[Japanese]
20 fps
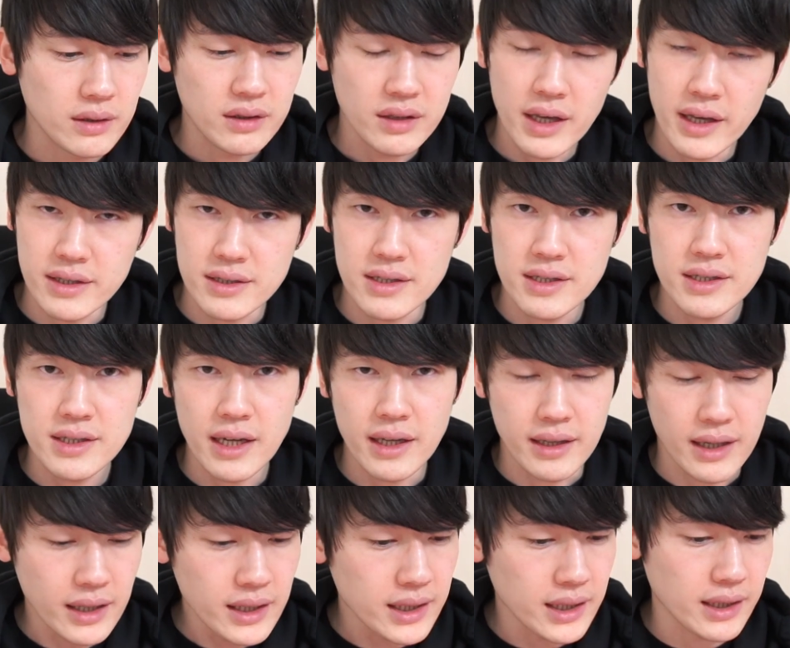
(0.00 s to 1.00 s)
で、実際
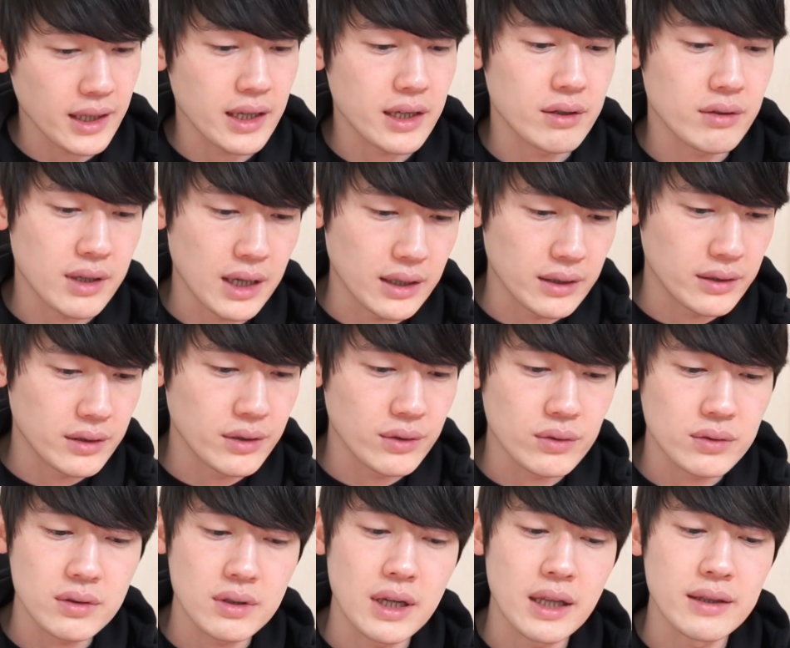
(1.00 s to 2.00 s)
に何ができるかっていう
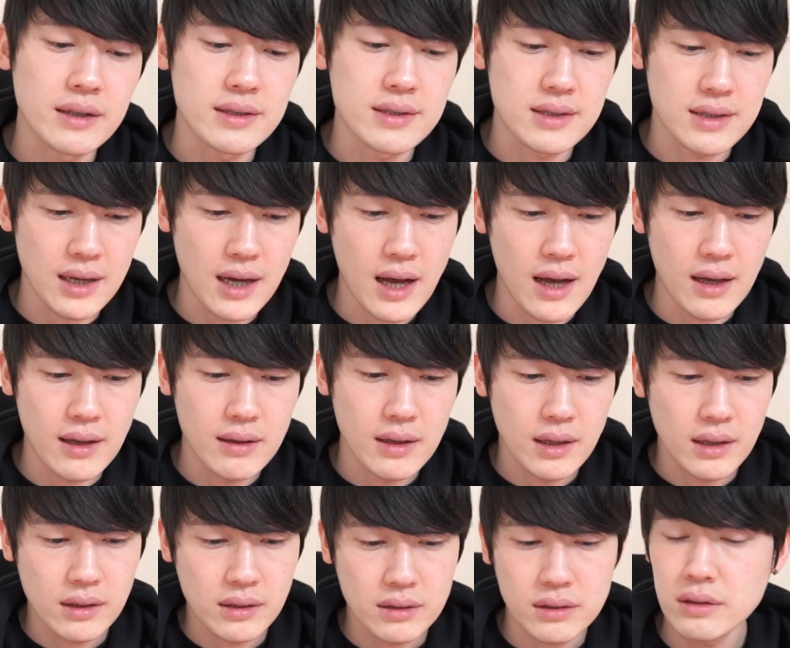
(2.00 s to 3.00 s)
ことなんですが、
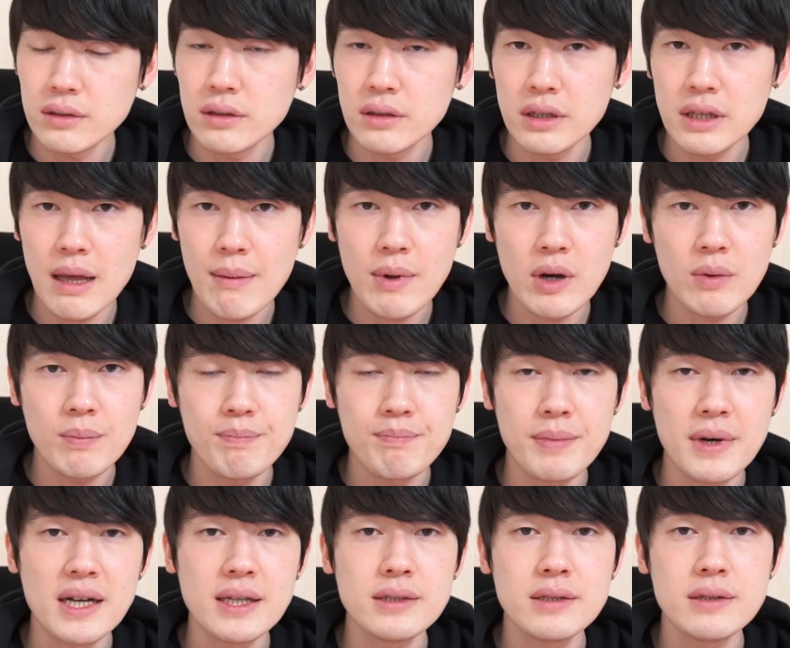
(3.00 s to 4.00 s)
Google
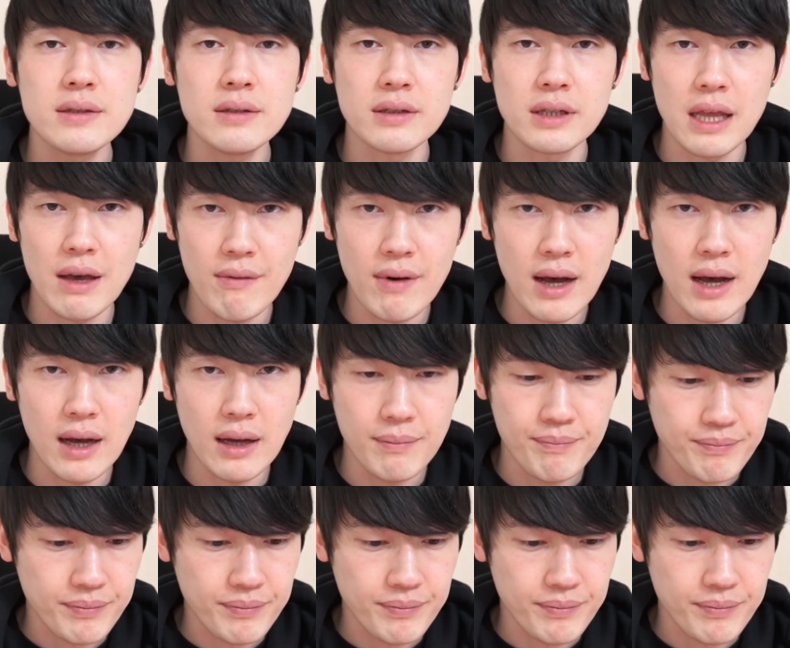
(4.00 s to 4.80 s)
デベロッパーツールでは